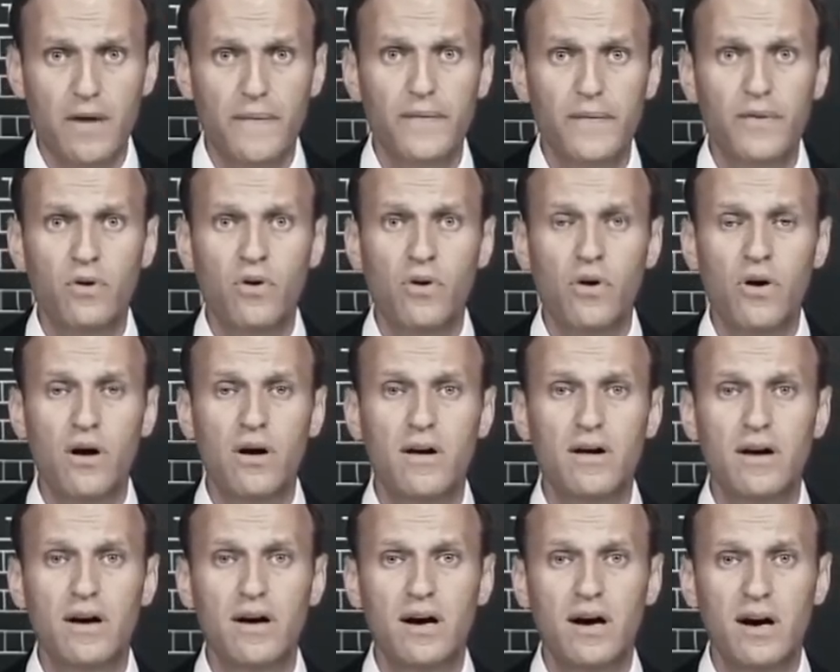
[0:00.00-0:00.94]
Но
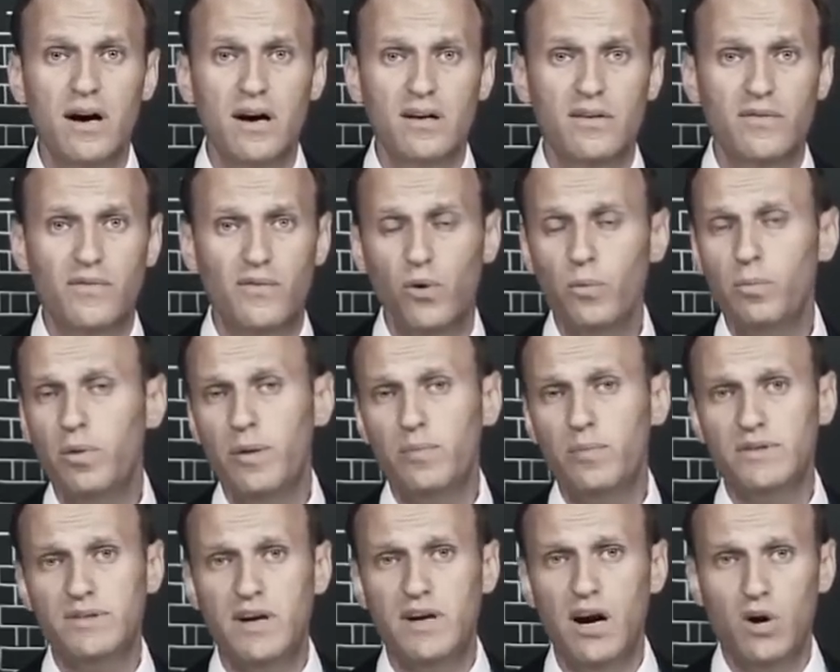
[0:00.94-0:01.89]
а, фонд
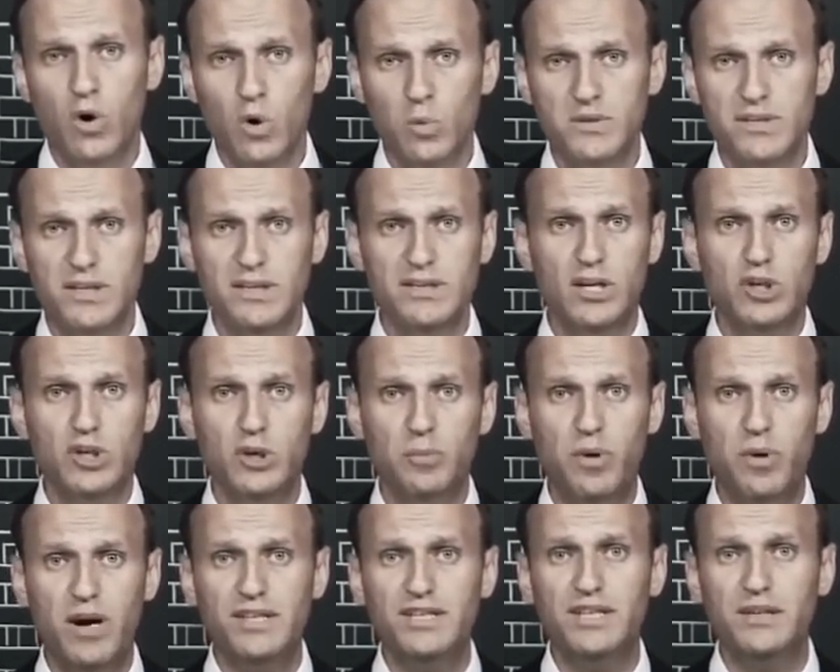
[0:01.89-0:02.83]
борьбы с коррупцией, наша
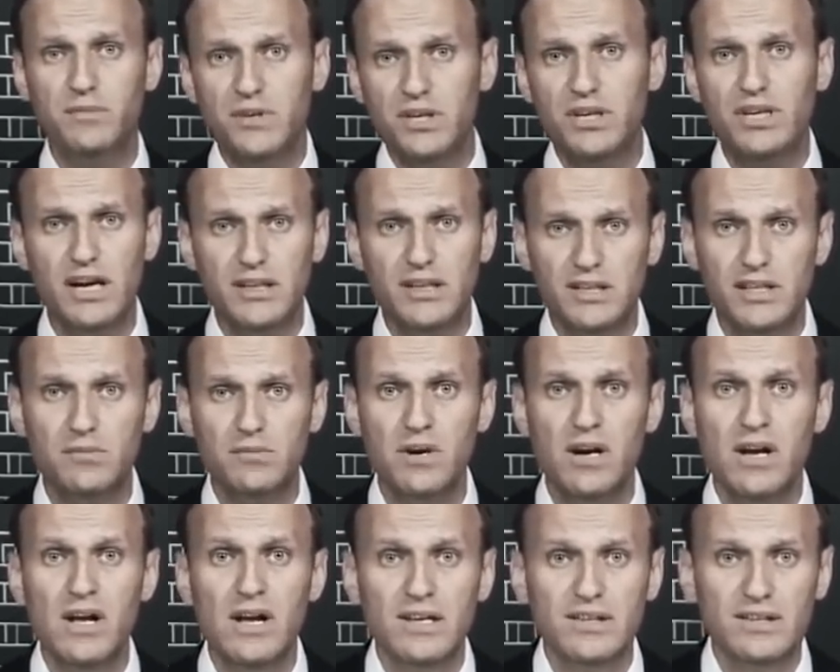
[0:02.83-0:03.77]
партия, мы не
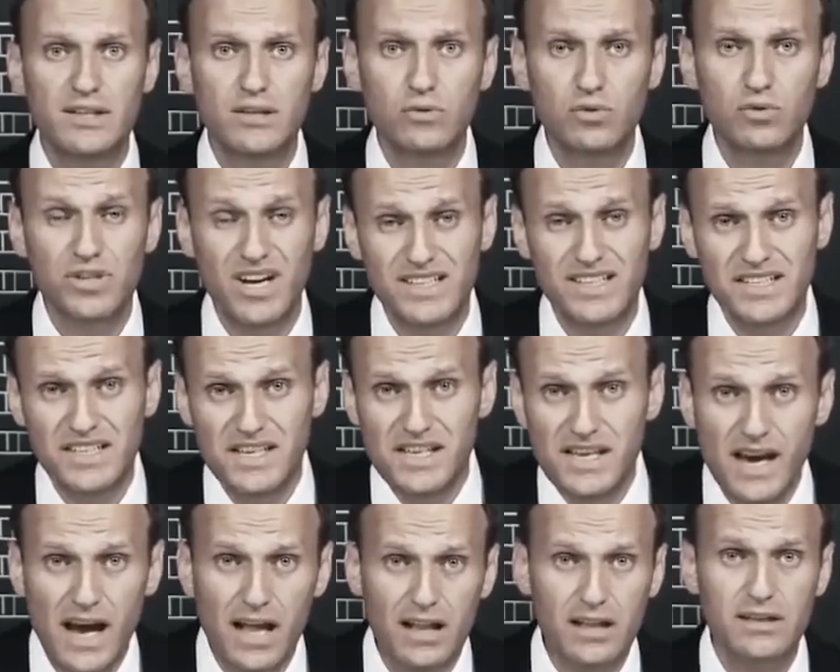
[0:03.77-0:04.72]
хотим тянуть
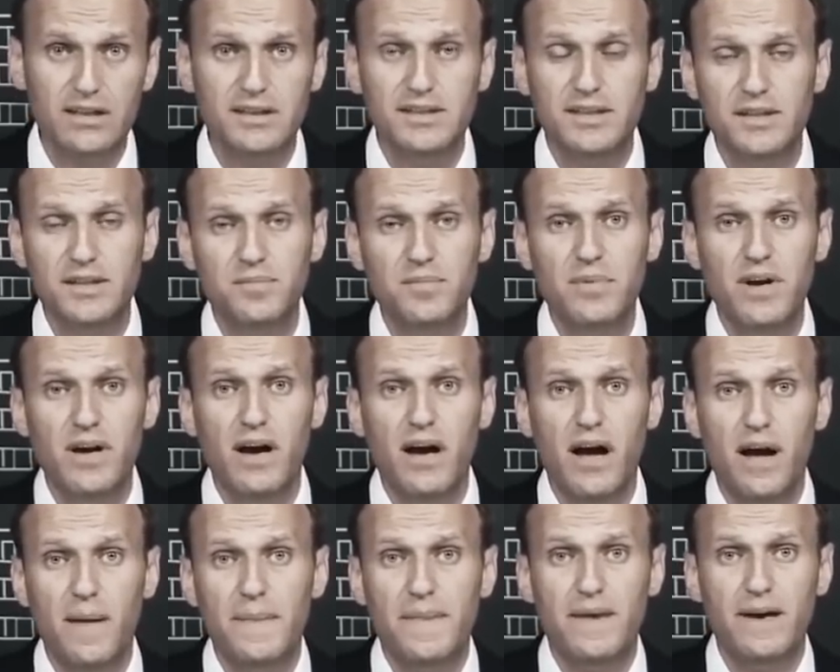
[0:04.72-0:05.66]
одеяло на
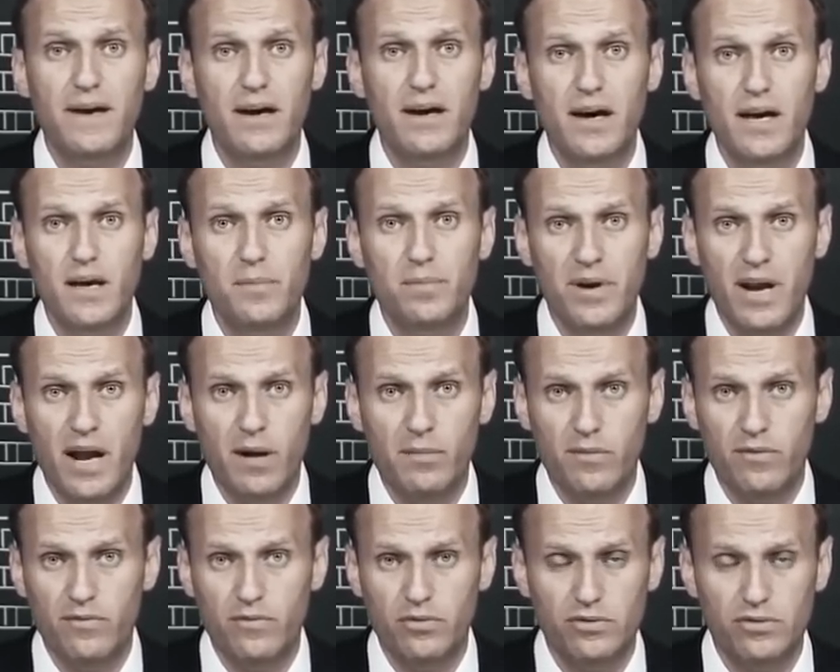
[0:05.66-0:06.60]
себя и
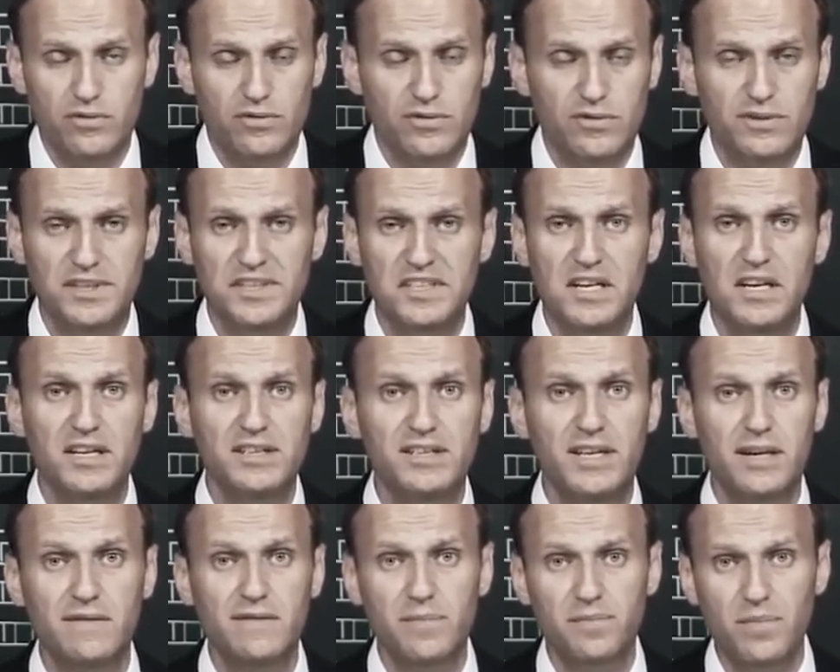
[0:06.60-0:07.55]
прямо вот сильно
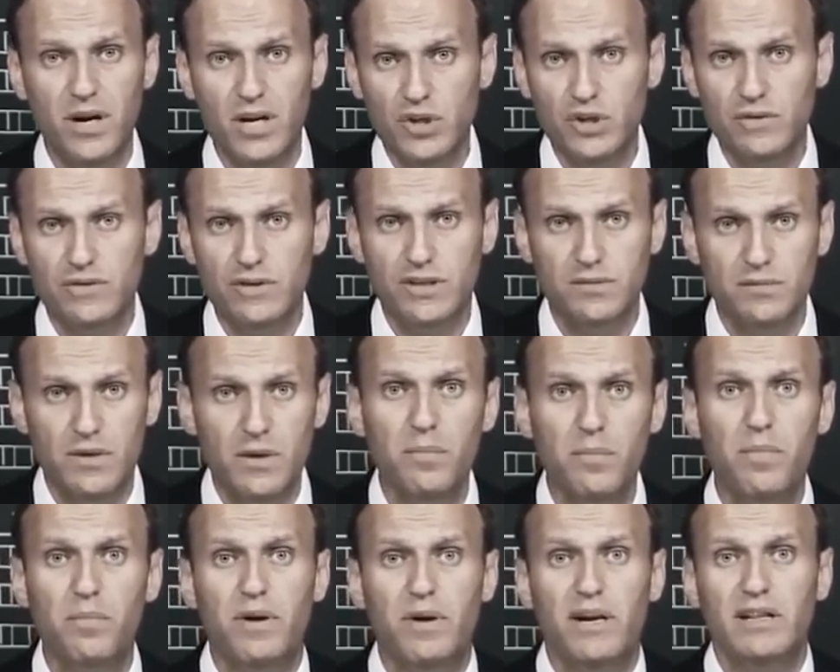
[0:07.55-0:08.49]
себя выпячивать. Мы
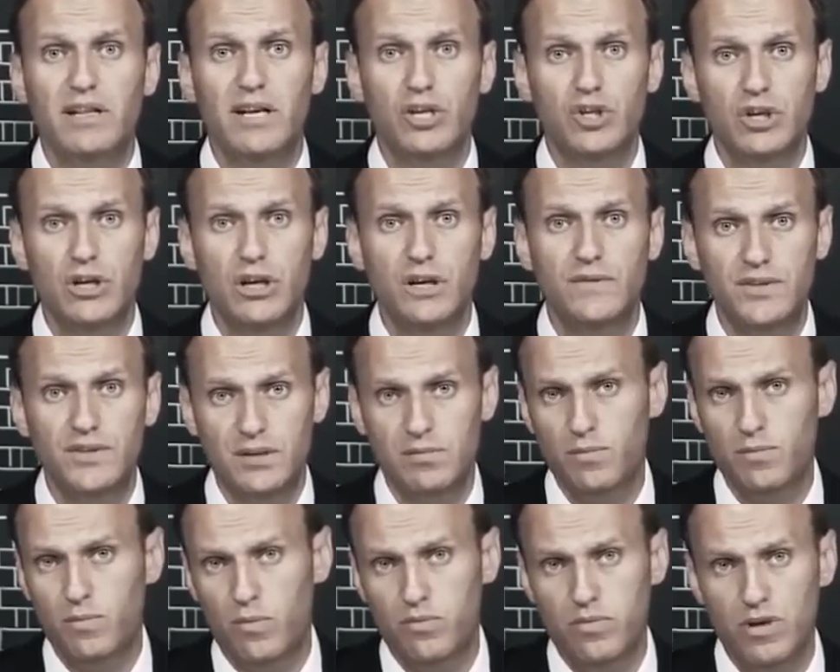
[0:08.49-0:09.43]
предложили
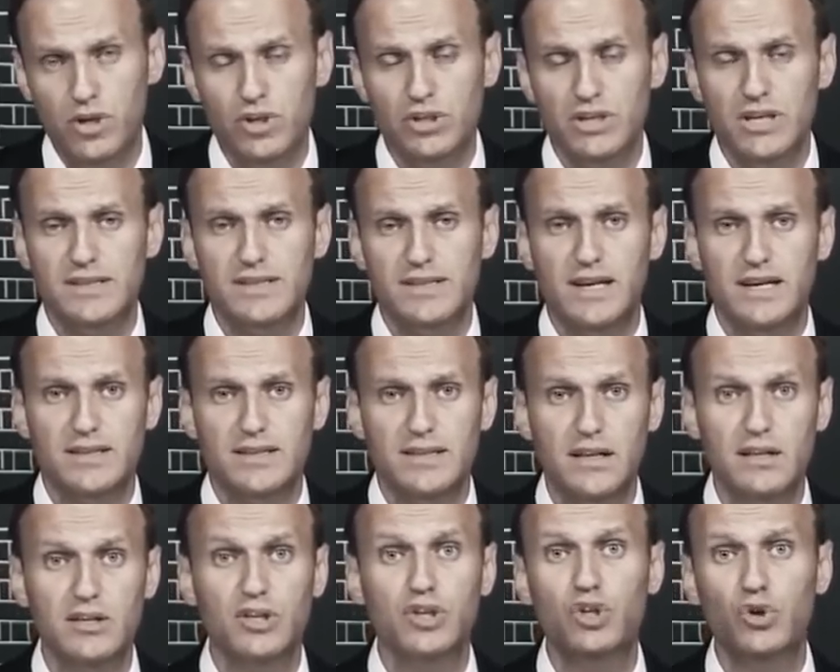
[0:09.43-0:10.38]
всем публично, я
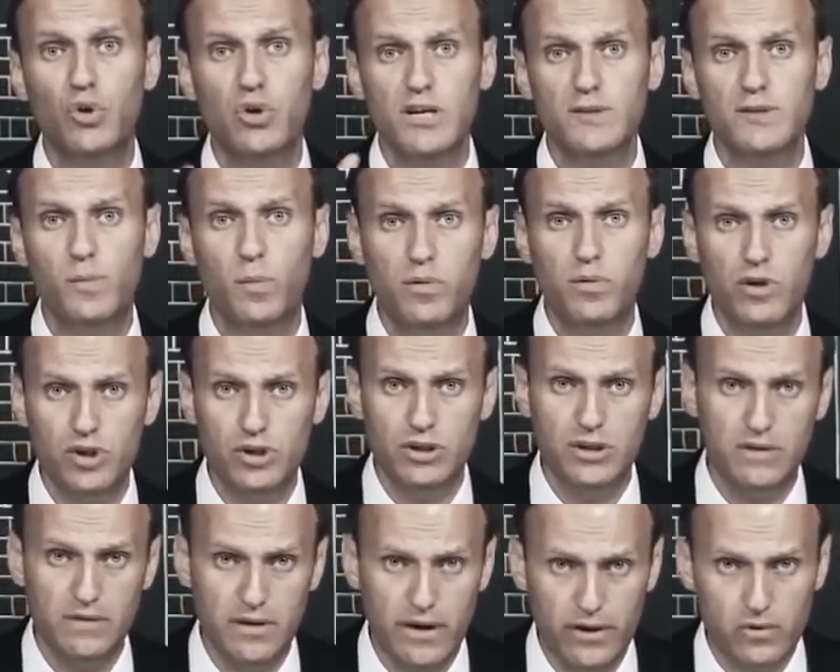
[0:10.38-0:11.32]
сказал, еще раз публично
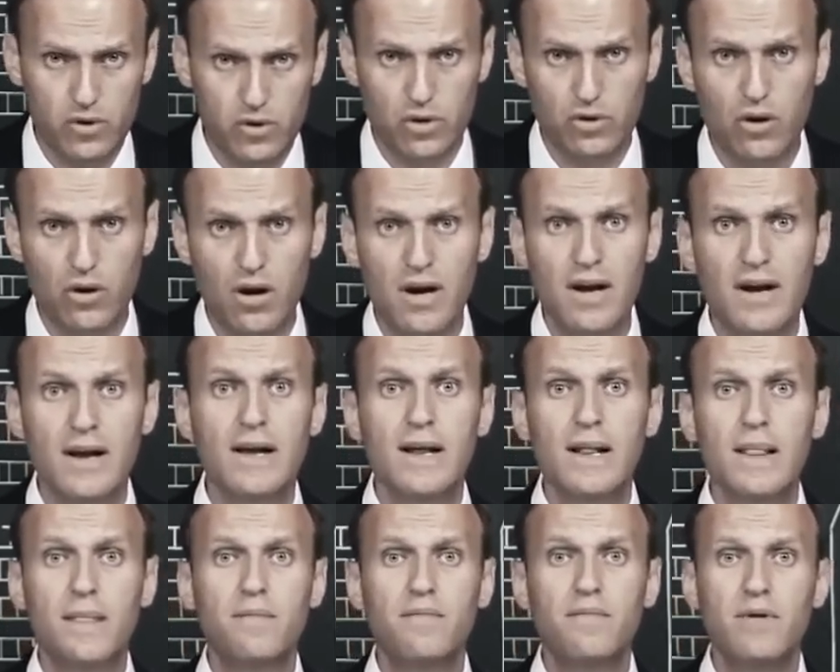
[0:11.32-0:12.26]
говорю, что
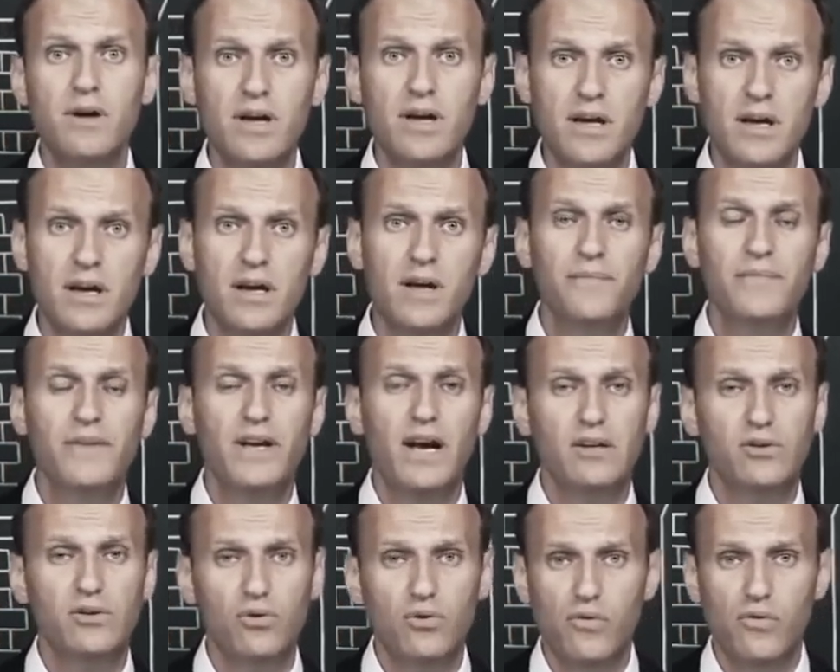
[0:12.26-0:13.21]
мы
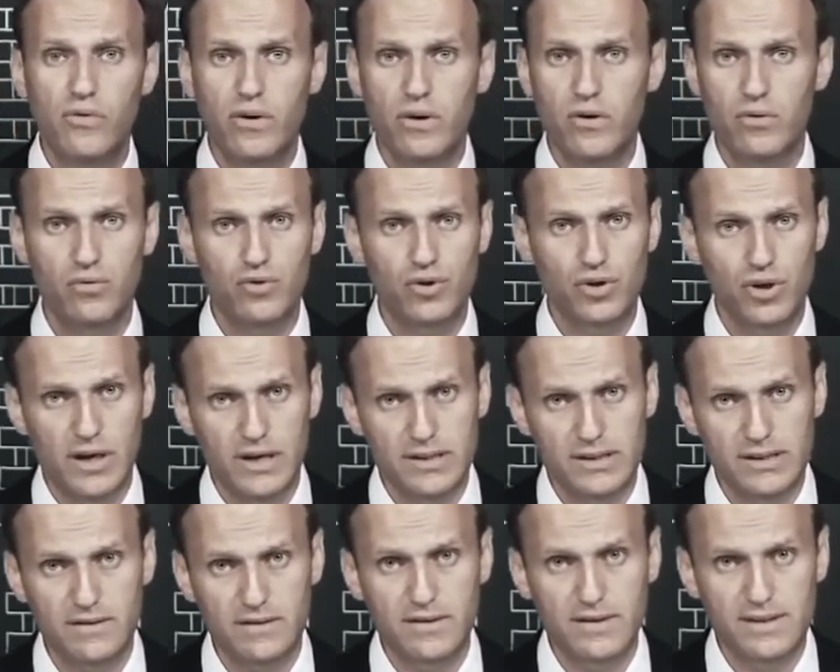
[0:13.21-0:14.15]
готовы
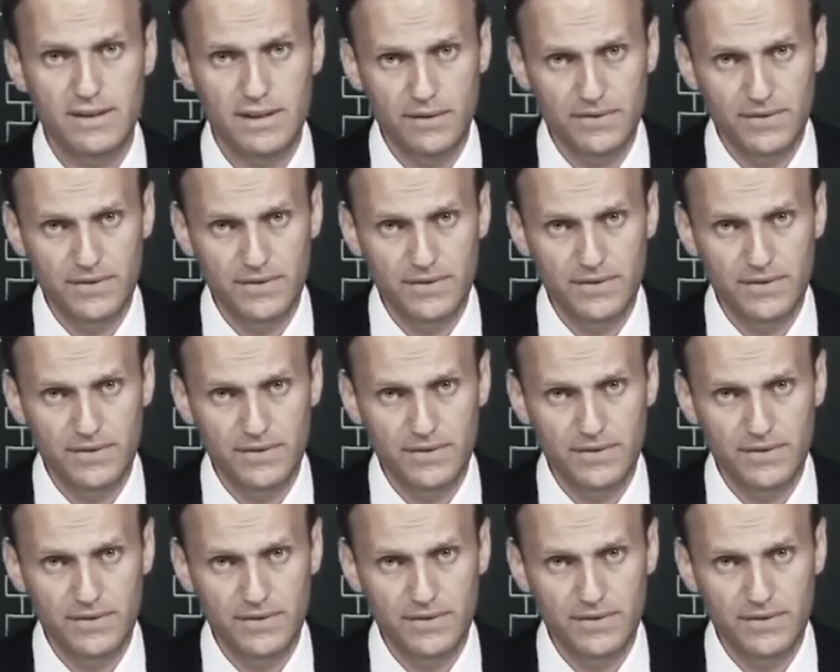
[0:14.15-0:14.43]
участвовать со